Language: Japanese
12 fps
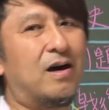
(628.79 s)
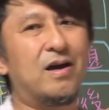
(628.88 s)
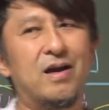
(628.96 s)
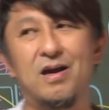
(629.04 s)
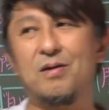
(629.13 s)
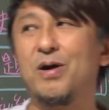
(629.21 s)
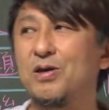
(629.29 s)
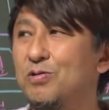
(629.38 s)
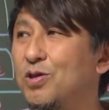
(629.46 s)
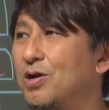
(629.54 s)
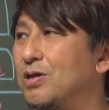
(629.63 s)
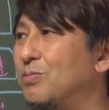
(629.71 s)
あ、えー、まあ、言う
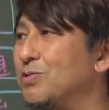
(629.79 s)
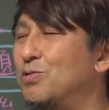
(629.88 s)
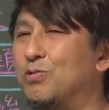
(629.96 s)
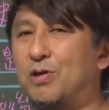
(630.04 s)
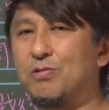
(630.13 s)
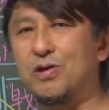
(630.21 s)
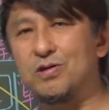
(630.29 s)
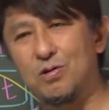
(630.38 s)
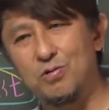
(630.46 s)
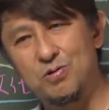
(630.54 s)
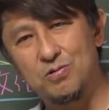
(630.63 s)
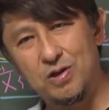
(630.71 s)
てる頭、総計を受ける人
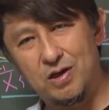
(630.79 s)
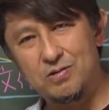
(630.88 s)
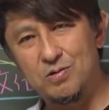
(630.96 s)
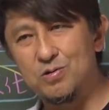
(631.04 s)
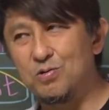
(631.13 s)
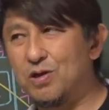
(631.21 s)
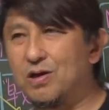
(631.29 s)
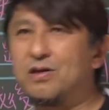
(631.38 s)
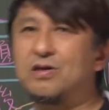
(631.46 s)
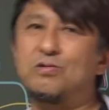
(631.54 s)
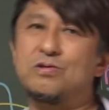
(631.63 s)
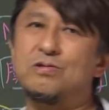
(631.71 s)
が多いので、その総計の
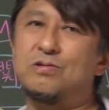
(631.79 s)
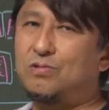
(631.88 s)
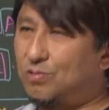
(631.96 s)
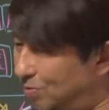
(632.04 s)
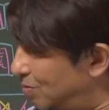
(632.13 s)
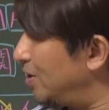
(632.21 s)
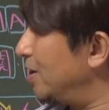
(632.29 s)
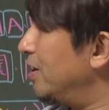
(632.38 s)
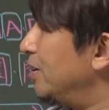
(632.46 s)
話をすると、